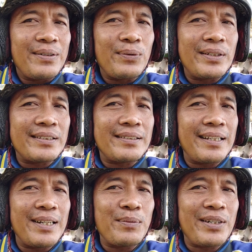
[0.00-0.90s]

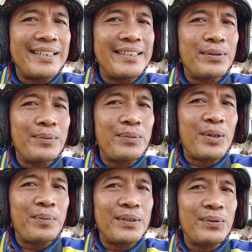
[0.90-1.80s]
Wassalamualaikum
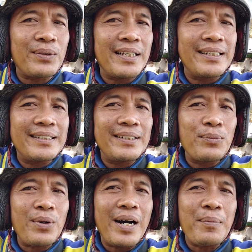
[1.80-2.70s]
warahmatullahi
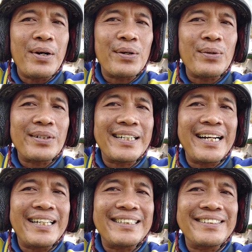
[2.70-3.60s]

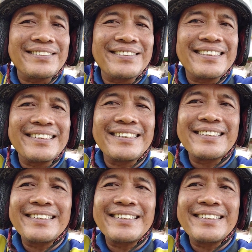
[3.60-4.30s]
wabarakatuh.